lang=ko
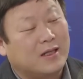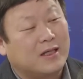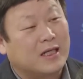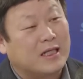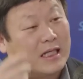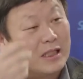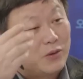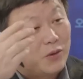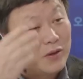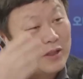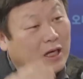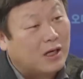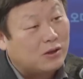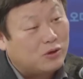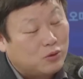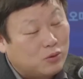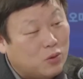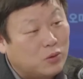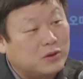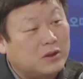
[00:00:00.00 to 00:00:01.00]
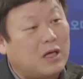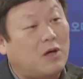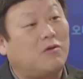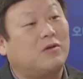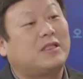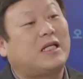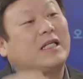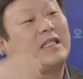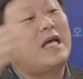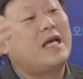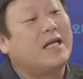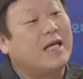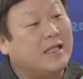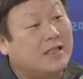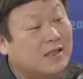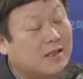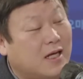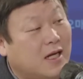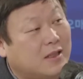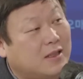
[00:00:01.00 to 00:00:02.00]
이제 기초생활 수급자하고 차상위
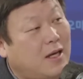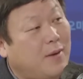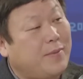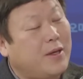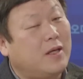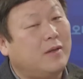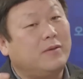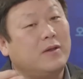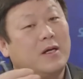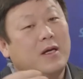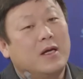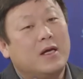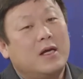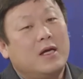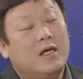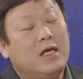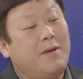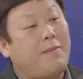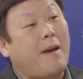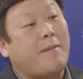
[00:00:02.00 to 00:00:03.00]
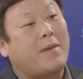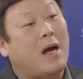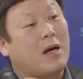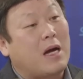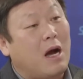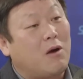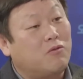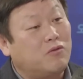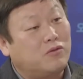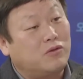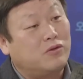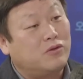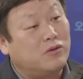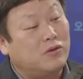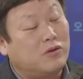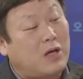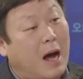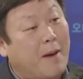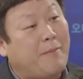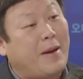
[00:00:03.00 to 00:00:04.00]
계층까지 네. 하면 200만
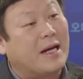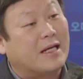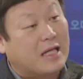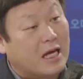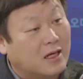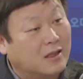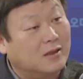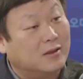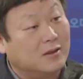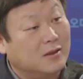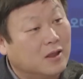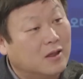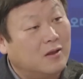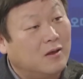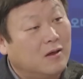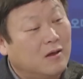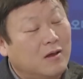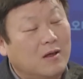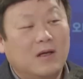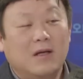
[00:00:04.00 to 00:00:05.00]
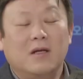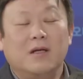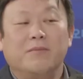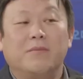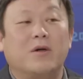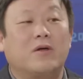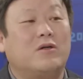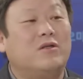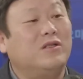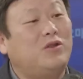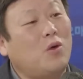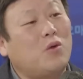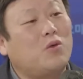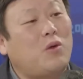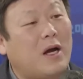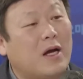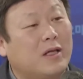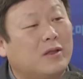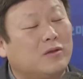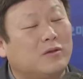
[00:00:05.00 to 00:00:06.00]
가구 안팎이 되거든요. 그렇죠. 뭐 그
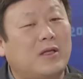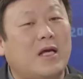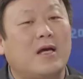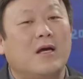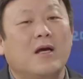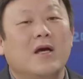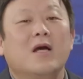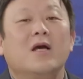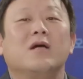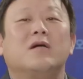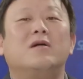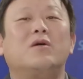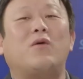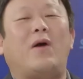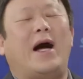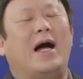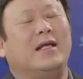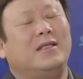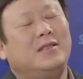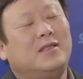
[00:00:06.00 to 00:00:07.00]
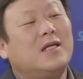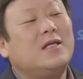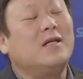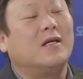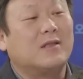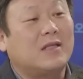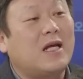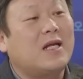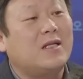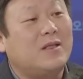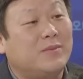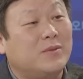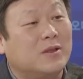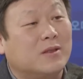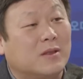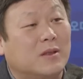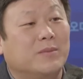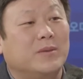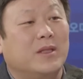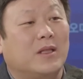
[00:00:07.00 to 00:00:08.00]
정도 아니죠 근데 그건 완전히 헛다리
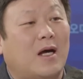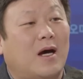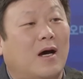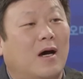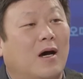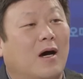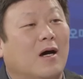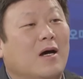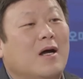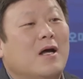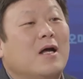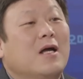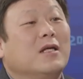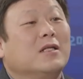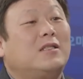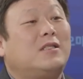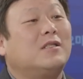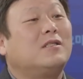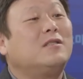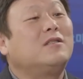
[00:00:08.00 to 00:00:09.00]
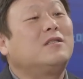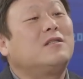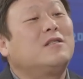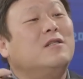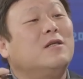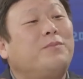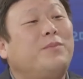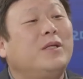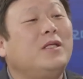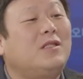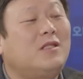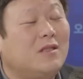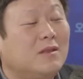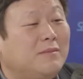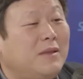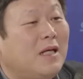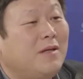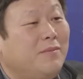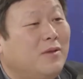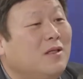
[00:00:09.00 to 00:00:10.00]
짚는 겁니다. 어. 지금
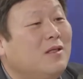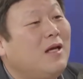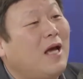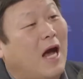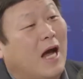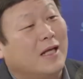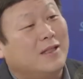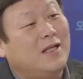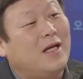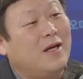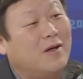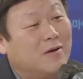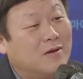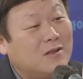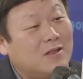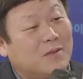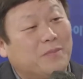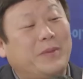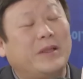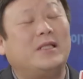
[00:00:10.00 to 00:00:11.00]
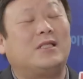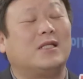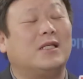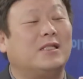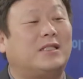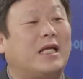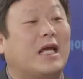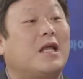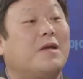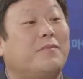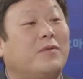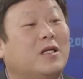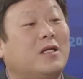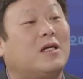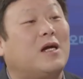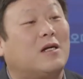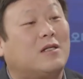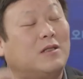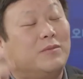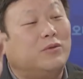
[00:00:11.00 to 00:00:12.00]
극빈층만 그 힘든 게 아니에요. 극빈층이 그 제일
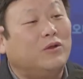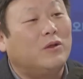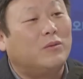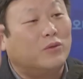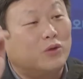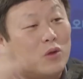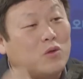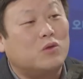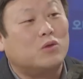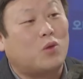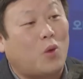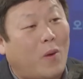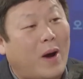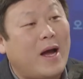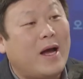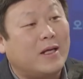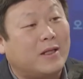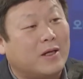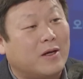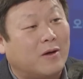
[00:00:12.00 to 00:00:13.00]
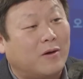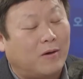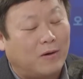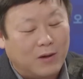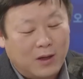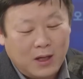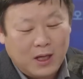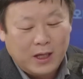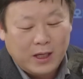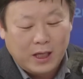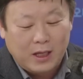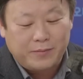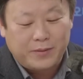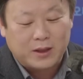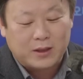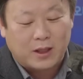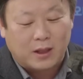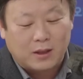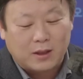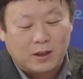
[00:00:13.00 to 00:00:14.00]
힘드니까 그분들 무조건 도와야 돼요. 네. 예를
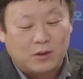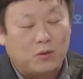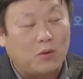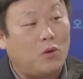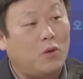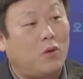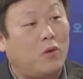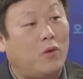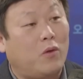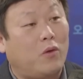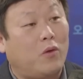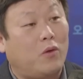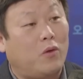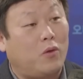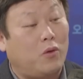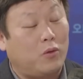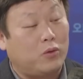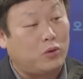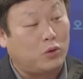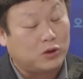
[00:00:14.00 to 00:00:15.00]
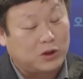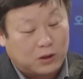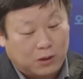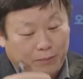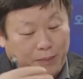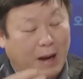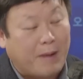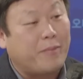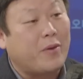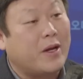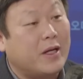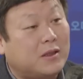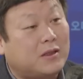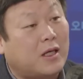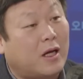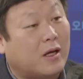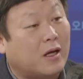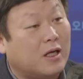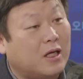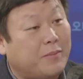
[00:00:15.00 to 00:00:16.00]
들면 경기도도 지금 발표를
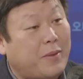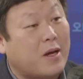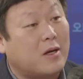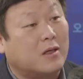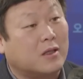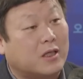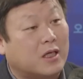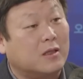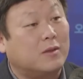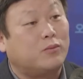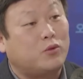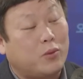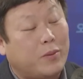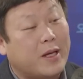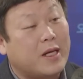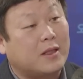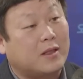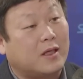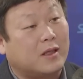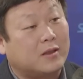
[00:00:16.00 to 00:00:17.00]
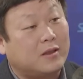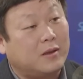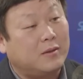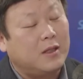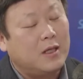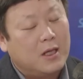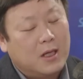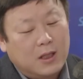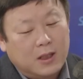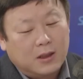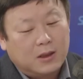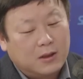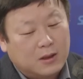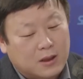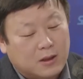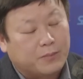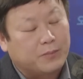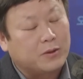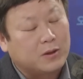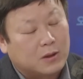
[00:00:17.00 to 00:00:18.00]
했잖아 200억 긴급 투병에 따라서 그렇습니다.
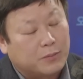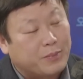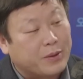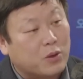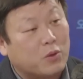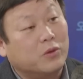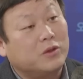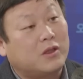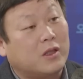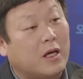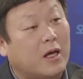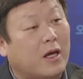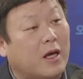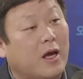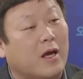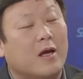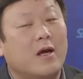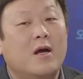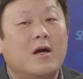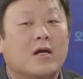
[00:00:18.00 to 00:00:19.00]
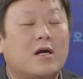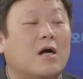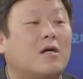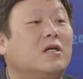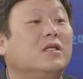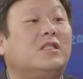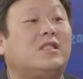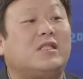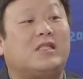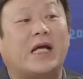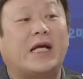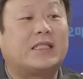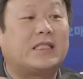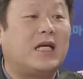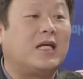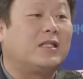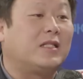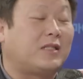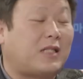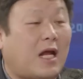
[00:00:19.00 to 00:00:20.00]
그, 그 빈곤층에게. 네네. 그러니까 네. 그건
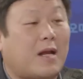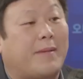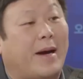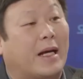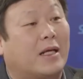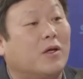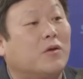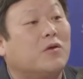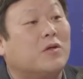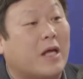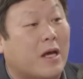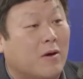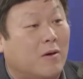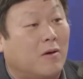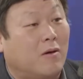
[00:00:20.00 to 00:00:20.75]
지자체한테 차를 맡겨도 돼요.